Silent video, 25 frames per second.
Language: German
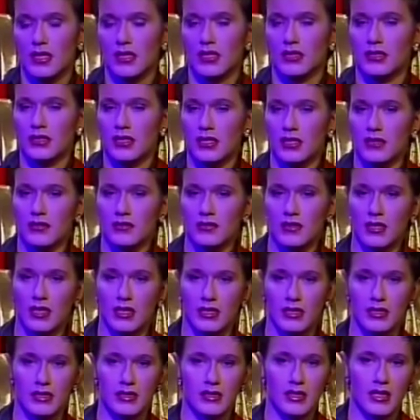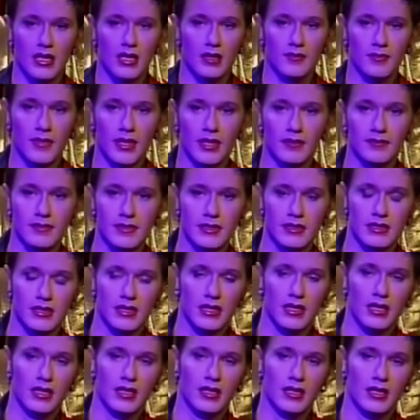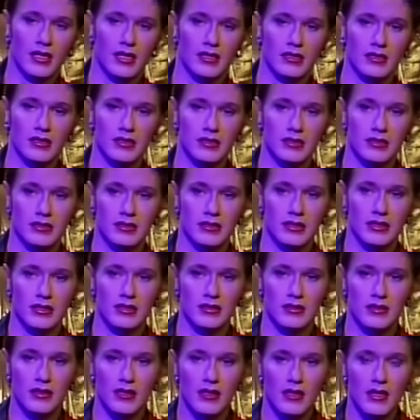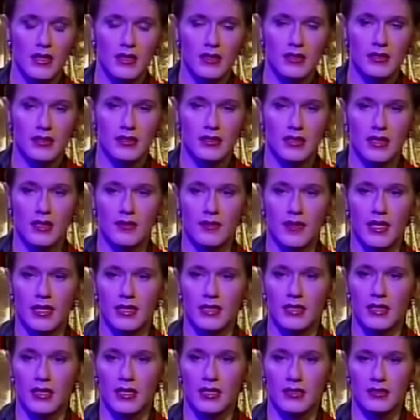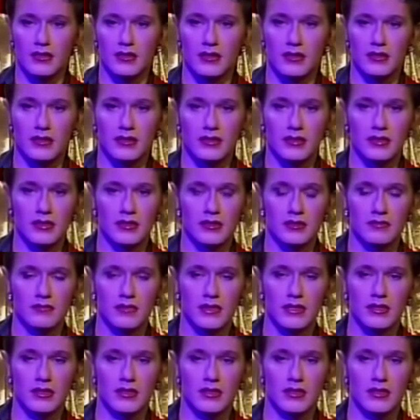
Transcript: Ein Herr und eine Dame haben mich lange angesehen, dann aber ein anderes Kind